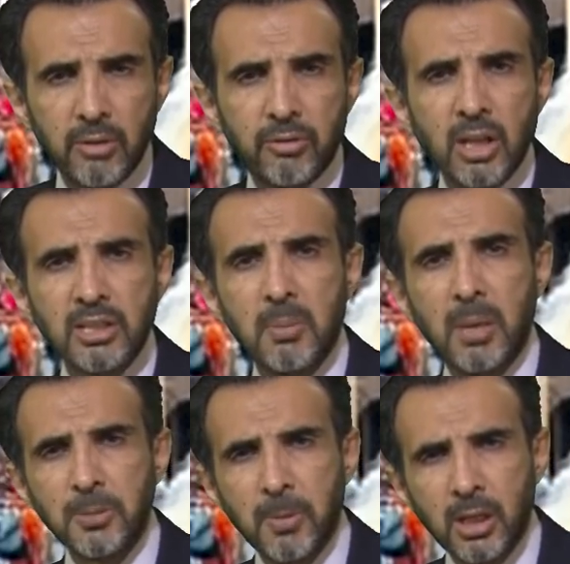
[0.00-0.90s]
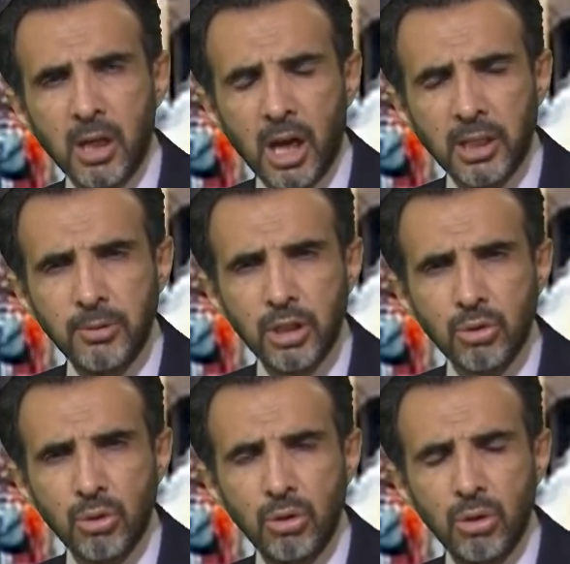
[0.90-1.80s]
Fransa Başbakanı ayrı bir şey
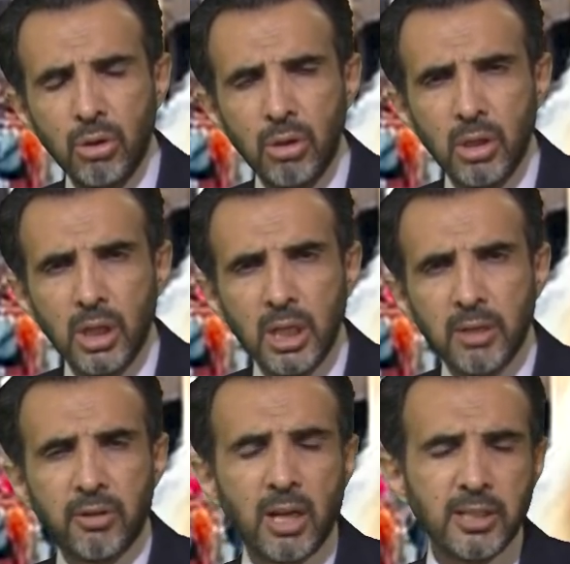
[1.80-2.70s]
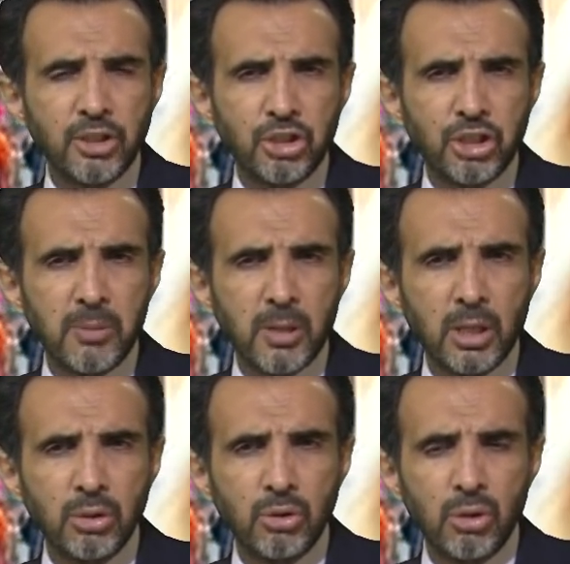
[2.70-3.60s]
söylüyor. Fransa İçişleri
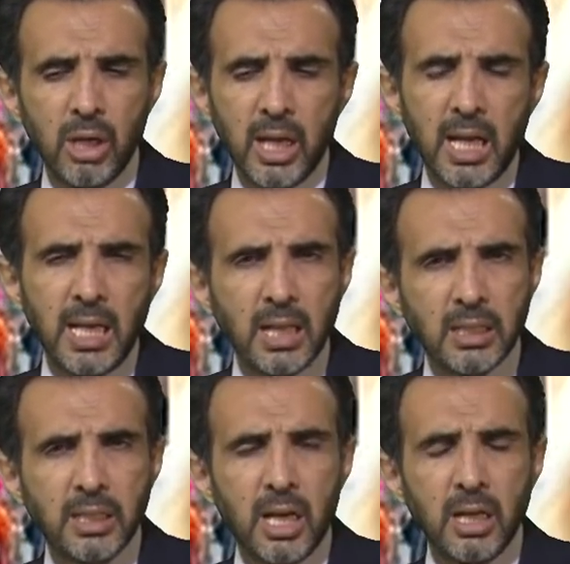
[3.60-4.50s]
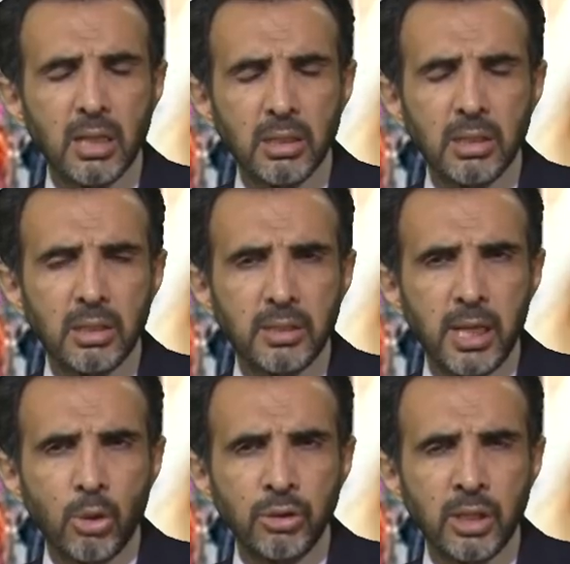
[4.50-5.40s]
Bakanı diyor helal gıda e,
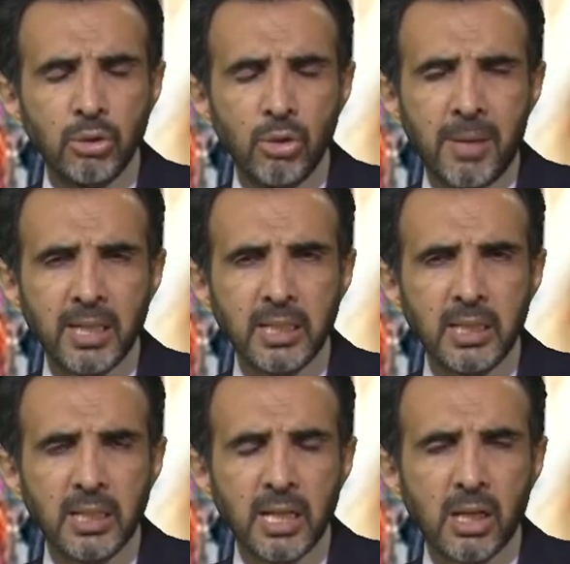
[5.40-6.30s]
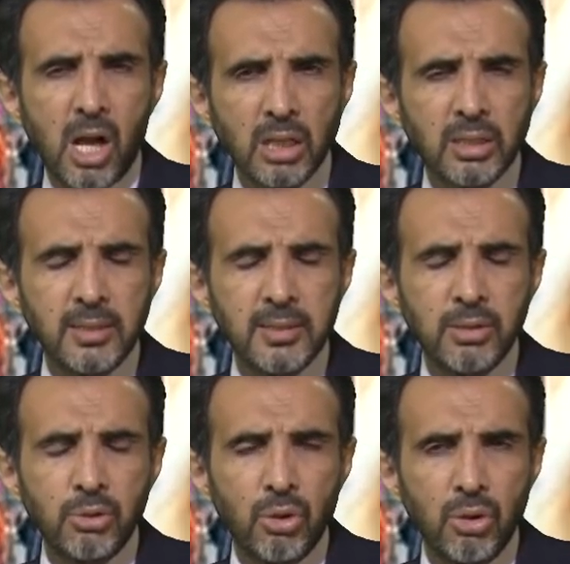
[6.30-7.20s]
reyonları diyor marketlerden
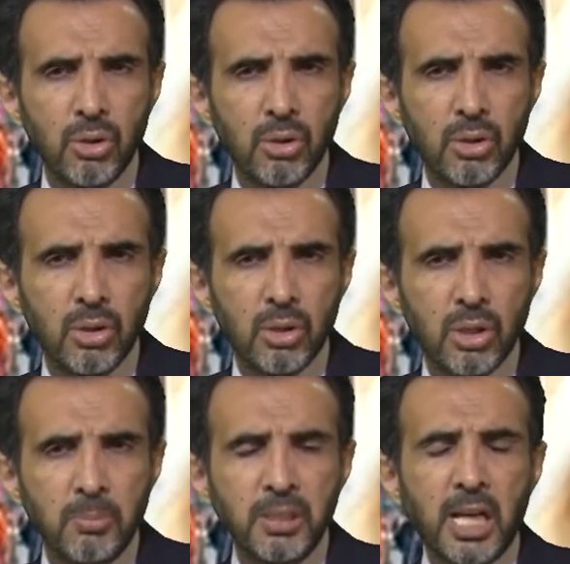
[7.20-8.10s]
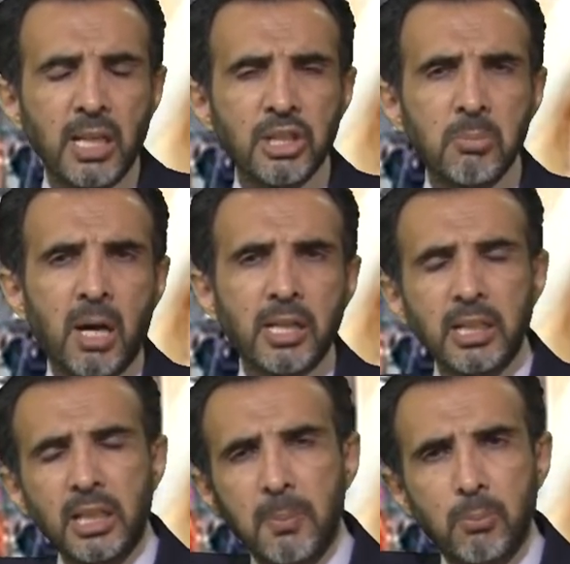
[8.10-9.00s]
kaldırılsın diyor. Bir tanesi
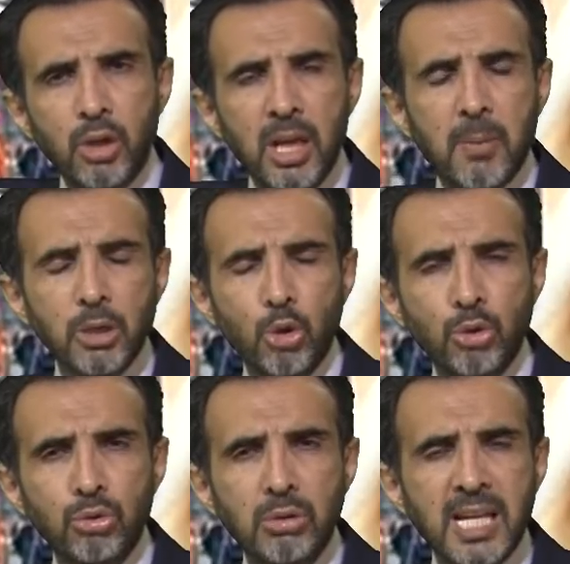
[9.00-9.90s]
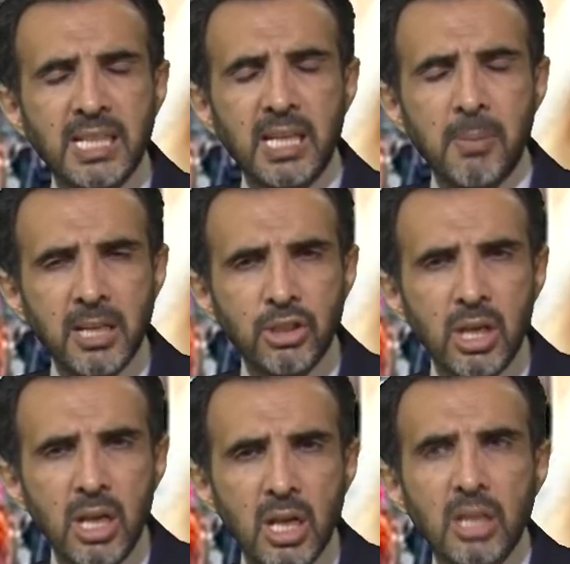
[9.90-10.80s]
markete buraya başörtüler giremez
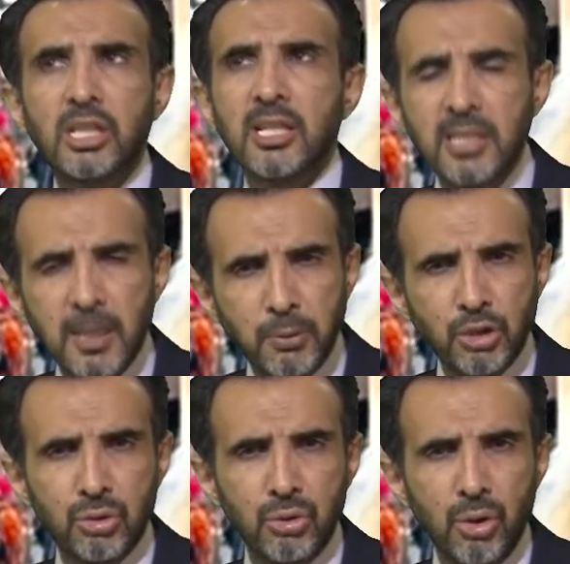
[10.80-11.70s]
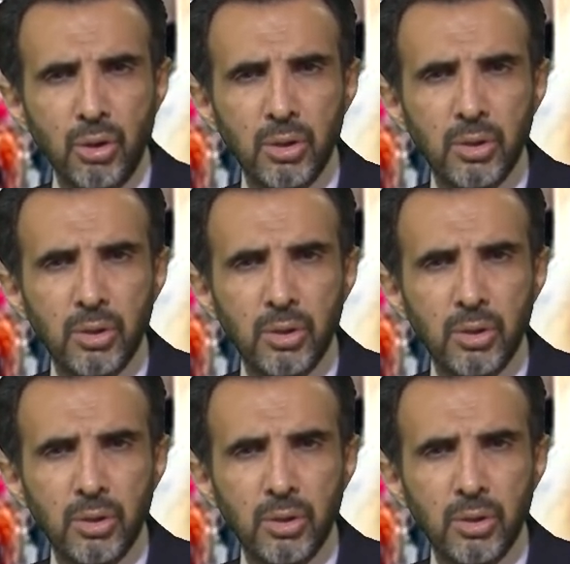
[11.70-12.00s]
diye yazı yapıştırıyor.